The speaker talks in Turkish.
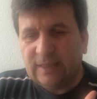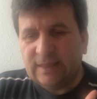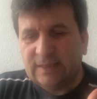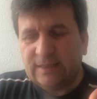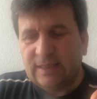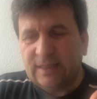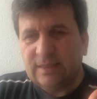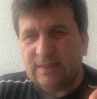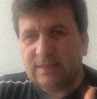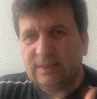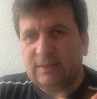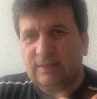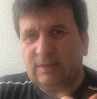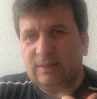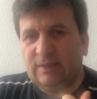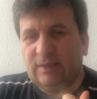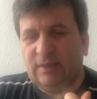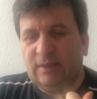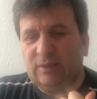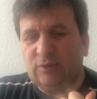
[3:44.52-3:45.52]
siz
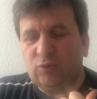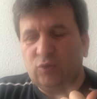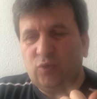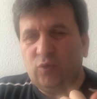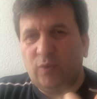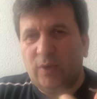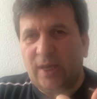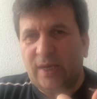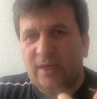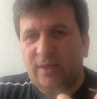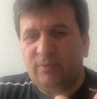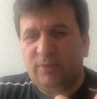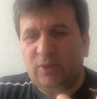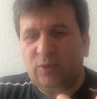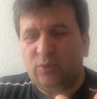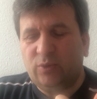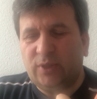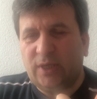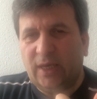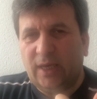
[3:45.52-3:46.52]
güvenli bir
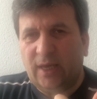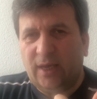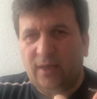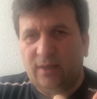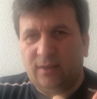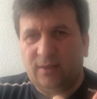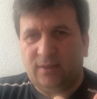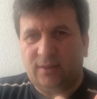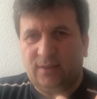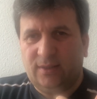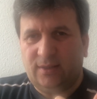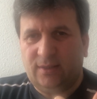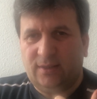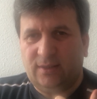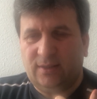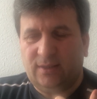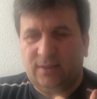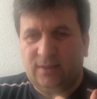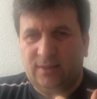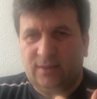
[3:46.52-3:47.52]
ülkeye
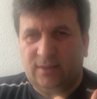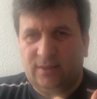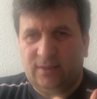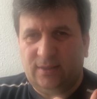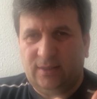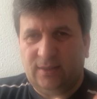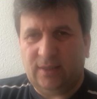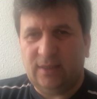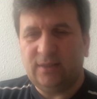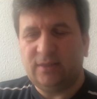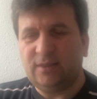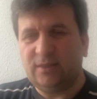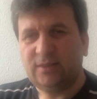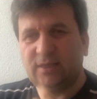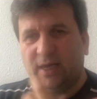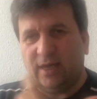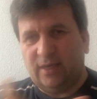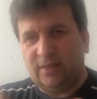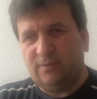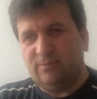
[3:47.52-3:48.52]

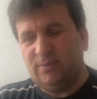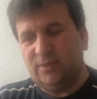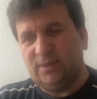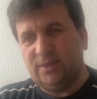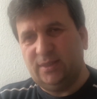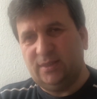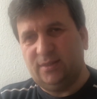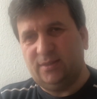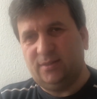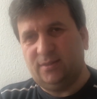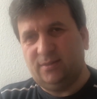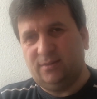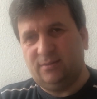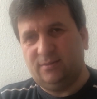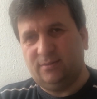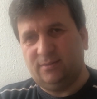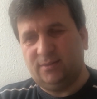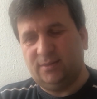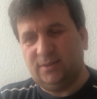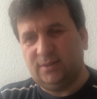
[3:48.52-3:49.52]
iltica etmişsiniz.
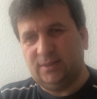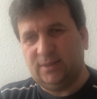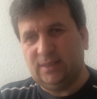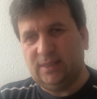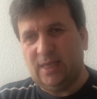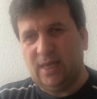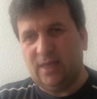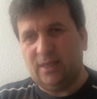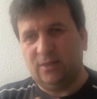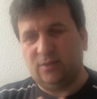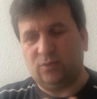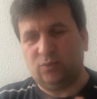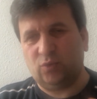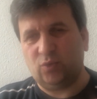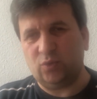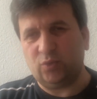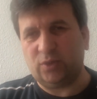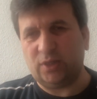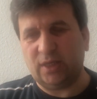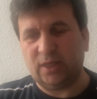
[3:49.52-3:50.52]
Yani
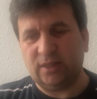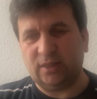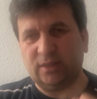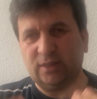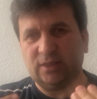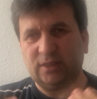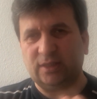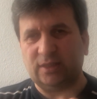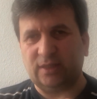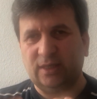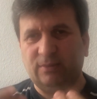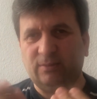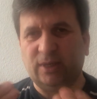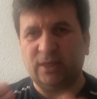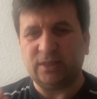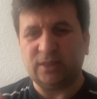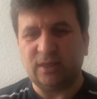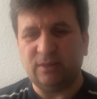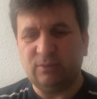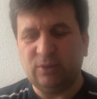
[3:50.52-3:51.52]
Türkiye'nin dışında
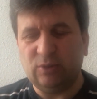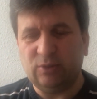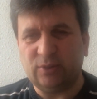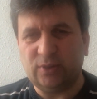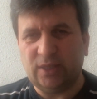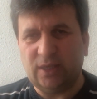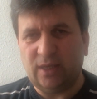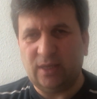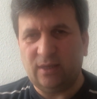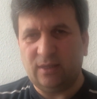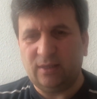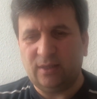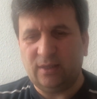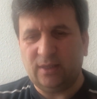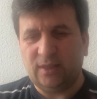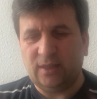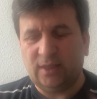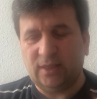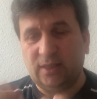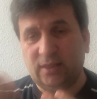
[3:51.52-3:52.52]
başka bir ülkeye
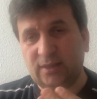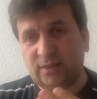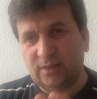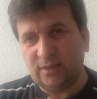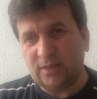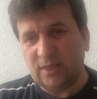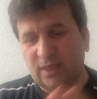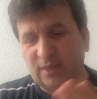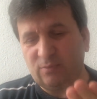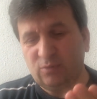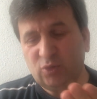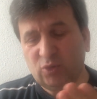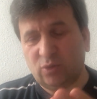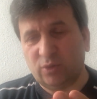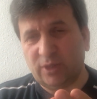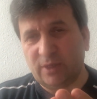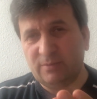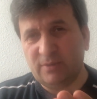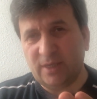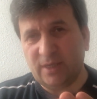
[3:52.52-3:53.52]
iltica etmiş
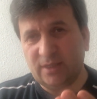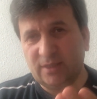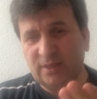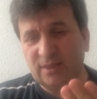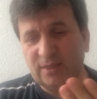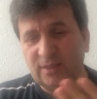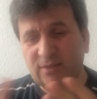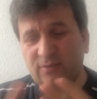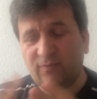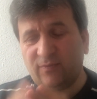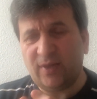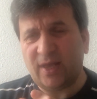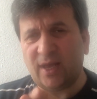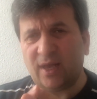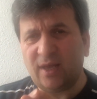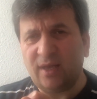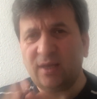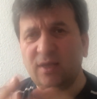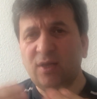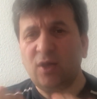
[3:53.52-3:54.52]
olabilirsiniz
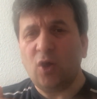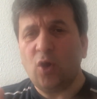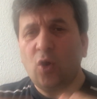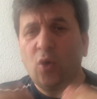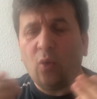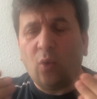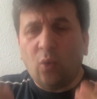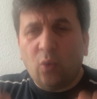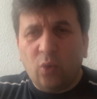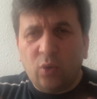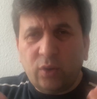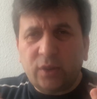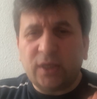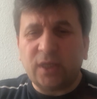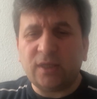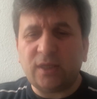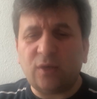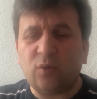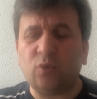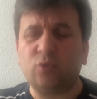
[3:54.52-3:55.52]
veya o
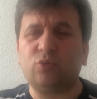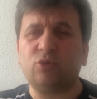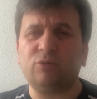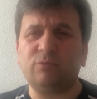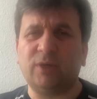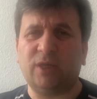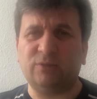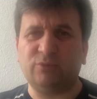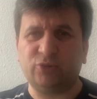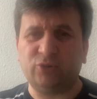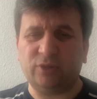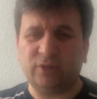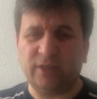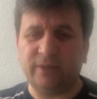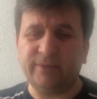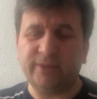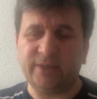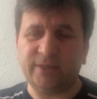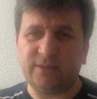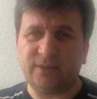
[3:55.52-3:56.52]
ülkeden oturum almış
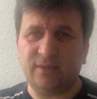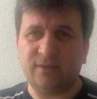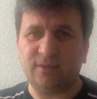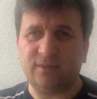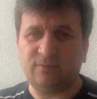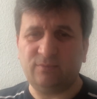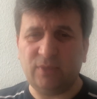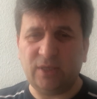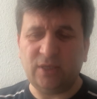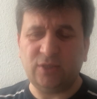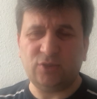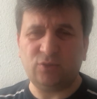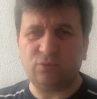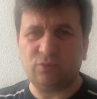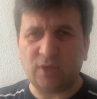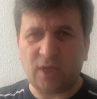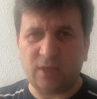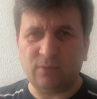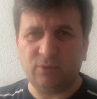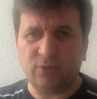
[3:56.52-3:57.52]
olabilirsiniz. Birinci
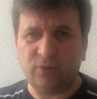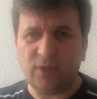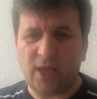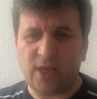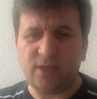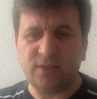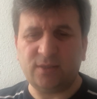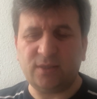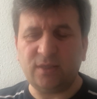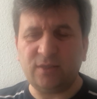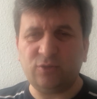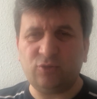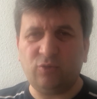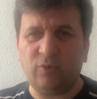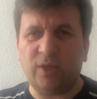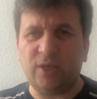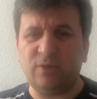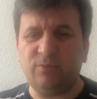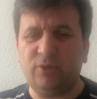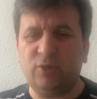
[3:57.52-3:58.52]
kural bu. Yani siz
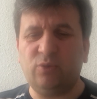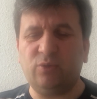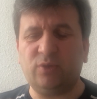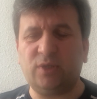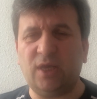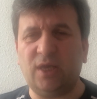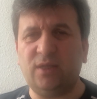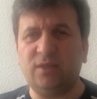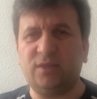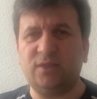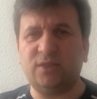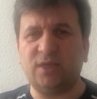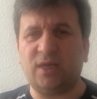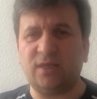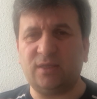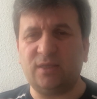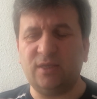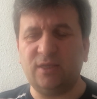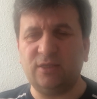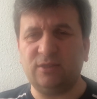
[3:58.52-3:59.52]
güvenli bir ülkeye iltica
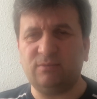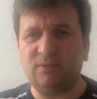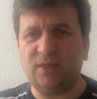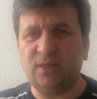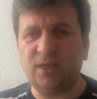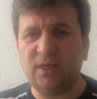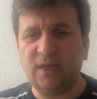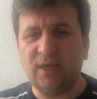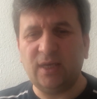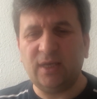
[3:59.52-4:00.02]
ettiniz mi